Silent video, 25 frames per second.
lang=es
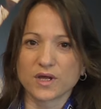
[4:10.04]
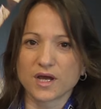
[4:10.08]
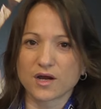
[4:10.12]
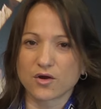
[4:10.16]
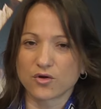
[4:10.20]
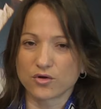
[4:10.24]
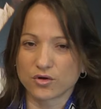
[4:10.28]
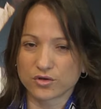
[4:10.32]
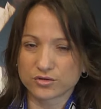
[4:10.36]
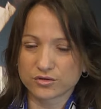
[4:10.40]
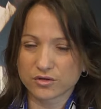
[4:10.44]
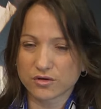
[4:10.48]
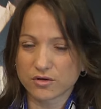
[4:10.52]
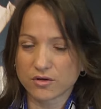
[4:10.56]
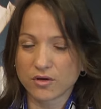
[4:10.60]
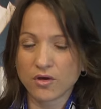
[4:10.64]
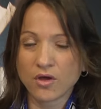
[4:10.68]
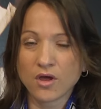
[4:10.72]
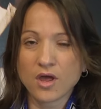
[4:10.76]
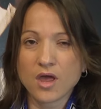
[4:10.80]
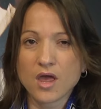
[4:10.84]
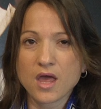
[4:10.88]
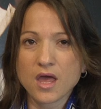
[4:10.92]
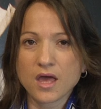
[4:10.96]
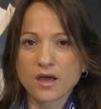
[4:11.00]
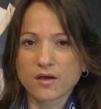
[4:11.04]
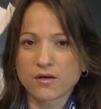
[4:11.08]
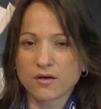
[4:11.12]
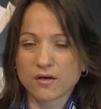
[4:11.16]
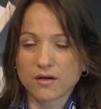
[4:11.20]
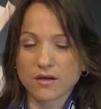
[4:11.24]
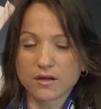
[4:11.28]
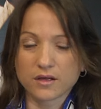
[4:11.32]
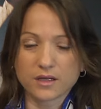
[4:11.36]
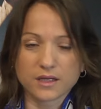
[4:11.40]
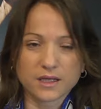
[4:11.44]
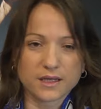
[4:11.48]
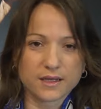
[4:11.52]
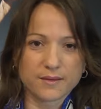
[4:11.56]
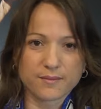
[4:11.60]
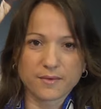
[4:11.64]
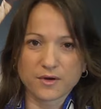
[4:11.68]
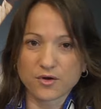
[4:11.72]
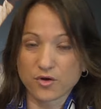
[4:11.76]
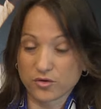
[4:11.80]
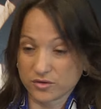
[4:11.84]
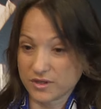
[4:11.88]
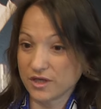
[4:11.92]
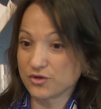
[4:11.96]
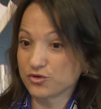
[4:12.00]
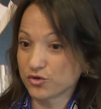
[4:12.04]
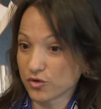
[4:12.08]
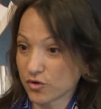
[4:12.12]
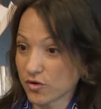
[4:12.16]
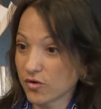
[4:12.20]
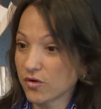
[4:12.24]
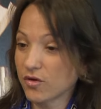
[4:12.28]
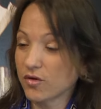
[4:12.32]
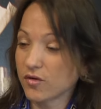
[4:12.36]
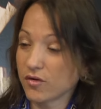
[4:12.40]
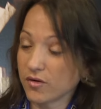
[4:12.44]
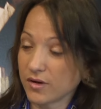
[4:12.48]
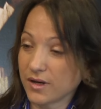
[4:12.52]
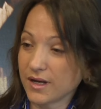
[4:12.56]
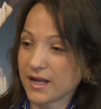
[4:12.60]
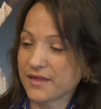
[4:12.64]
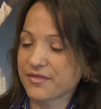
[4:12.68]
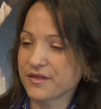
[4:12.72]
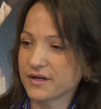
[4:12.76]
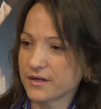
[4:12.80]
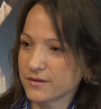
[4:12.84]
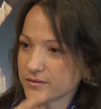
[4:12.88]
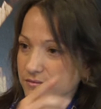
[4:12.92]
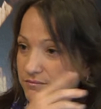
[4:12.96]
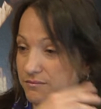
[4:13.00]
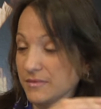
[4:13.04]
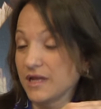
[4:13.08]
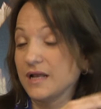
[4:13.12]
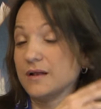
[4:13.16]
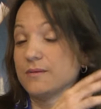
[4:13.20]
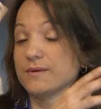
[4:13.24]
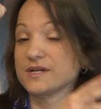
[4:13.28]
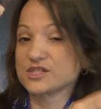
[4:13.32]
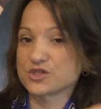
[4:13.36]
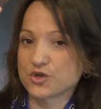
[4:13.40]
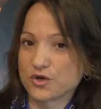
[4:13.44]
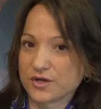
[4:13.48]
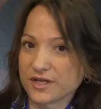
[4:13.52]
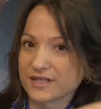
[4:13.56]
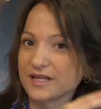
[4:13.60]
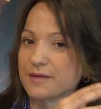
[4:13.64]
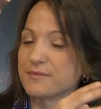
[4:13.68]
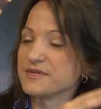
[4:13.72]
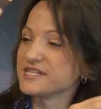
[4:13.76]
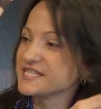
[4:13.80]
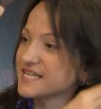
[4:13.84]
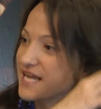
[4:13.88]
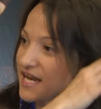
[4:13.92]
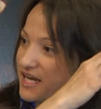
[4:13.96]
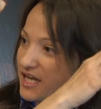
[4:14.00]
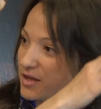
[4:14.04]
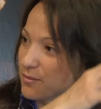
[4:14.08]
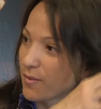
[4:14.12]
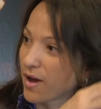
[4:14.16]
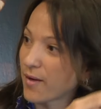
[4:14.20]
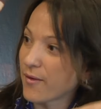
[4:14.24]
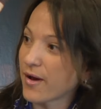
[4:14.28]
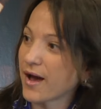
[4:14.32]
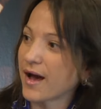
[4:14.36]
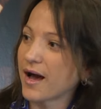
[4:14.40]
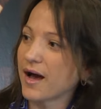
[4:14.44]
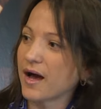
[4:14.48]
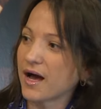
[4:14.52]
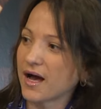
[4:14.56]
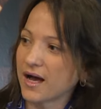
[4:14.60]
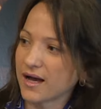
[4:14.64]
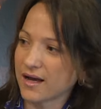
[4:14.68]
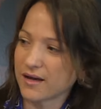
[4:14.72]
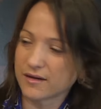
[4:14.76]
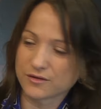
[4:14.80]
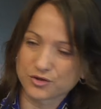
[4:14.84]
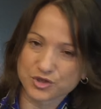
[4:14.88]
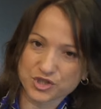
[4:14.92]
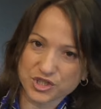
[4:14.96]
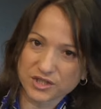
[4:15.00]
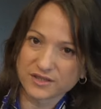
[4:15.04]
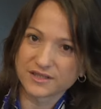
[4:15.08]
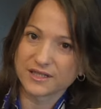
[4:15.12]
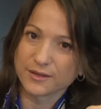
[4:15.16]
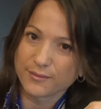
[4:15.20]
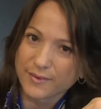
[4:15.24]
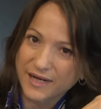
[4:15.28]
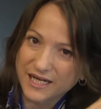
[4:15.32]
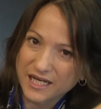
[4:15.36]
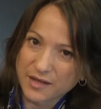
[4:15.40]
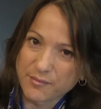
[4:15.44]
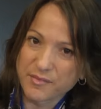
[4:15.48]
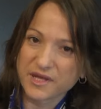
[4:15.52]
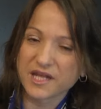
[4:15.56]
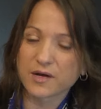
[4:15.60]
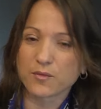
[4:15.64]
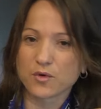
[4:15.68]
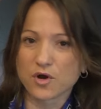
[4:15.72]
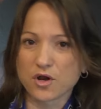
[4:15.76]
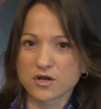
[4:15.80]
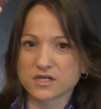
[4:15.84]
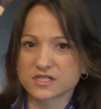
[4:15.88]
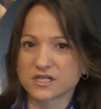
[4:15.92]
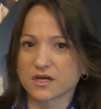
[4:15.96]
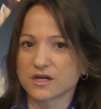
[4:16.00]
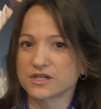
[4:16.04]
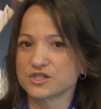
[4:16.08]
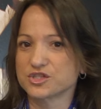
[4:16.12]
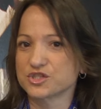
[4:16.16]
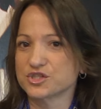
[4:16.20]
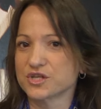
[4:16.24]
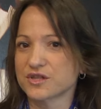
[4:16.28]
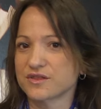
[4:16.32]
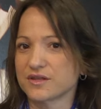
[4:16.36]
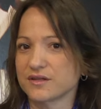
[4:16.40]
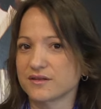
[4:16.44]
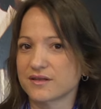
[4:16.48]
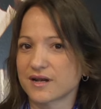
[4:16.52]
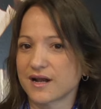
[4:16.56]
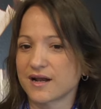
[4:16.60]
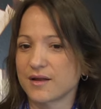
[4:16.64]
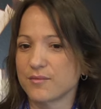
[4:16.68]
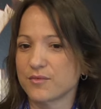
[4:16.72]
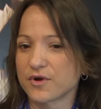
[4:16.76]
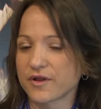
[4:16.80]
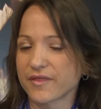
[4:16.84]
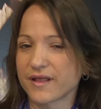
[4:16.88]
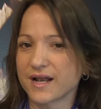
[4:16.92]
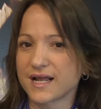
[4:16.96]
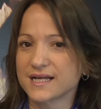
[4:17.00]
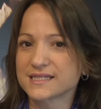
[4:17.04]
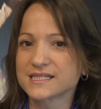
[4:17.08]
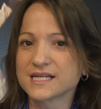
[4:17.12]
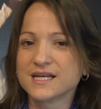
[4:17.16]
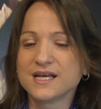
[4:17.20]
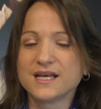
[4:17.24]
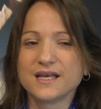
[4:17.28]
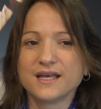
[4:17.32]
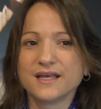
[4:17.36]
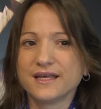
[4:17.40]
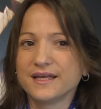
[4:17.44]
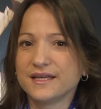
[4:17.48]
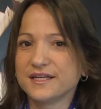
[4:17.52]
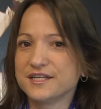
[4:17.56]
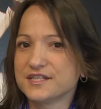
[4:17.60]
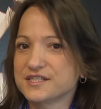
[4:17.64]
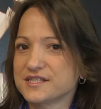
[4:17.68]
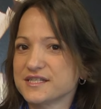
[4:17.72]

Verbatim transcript: con otro y bueno, tanto en, la, el Vasconia también se animaba yo sentí Belimir, bueno, en esta ocasión se centran en Bordalás y hmm.